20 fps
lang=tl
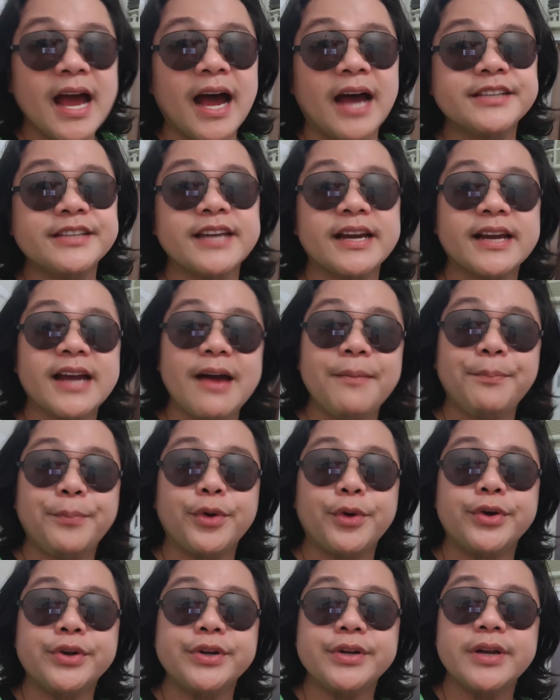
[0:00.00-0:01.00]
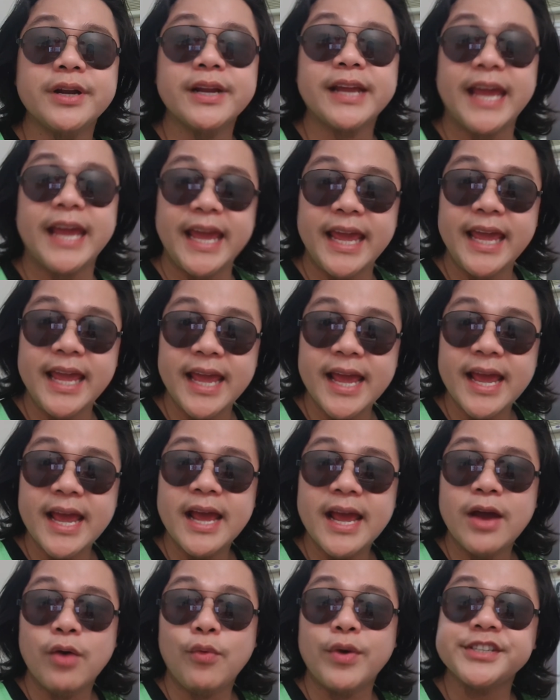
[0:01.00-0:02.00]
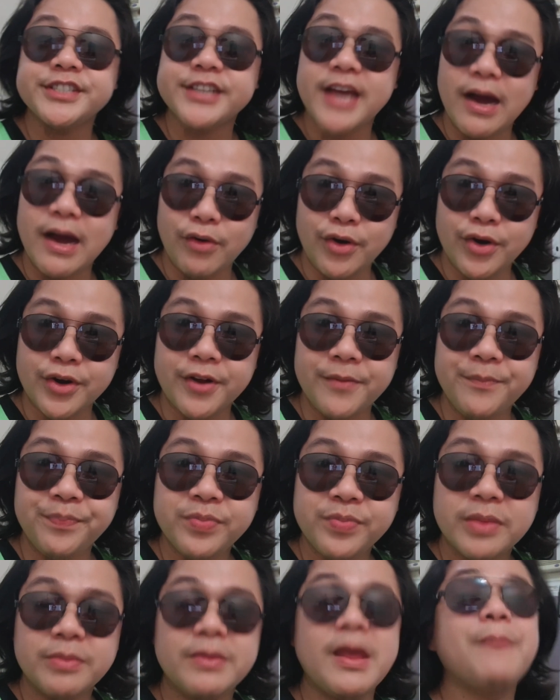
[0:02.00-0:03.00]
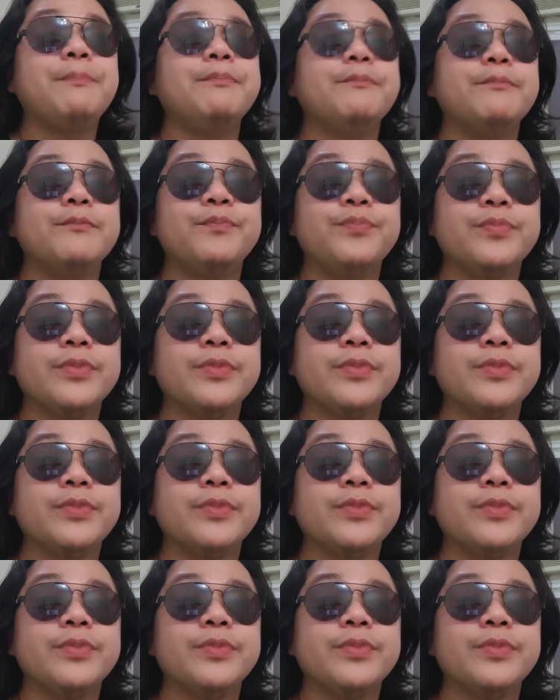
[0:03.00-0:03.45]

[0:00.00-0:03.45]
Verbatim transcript: at saka 4K watch hour. Na,